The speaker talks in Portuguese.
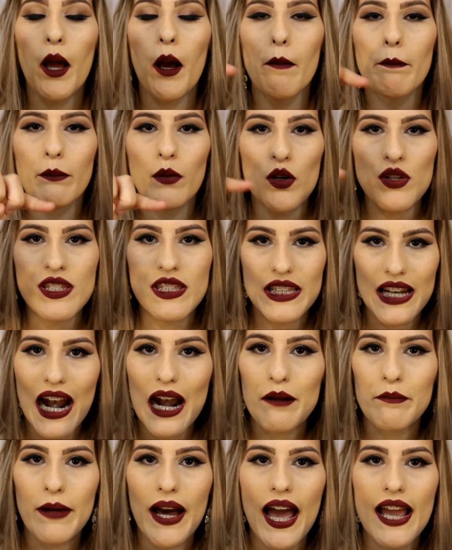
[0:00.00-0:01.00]

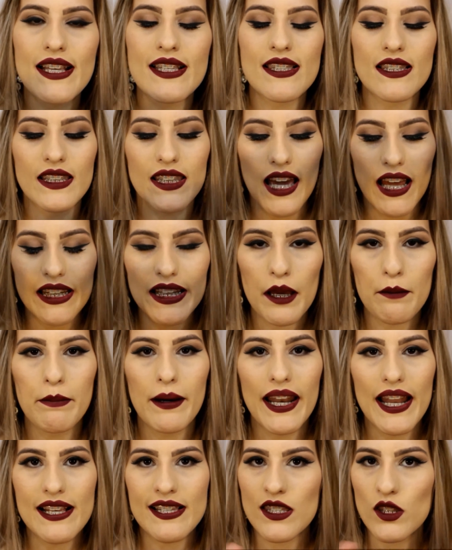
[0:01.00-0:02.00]
mostrar mais, que ali
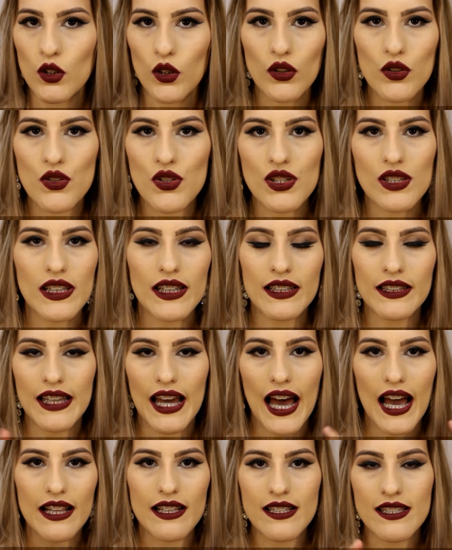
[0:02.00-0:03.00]
aparece todos os
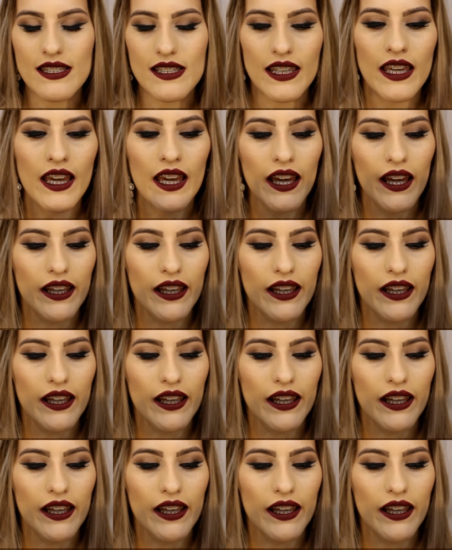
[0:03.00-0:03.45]
detalhes e,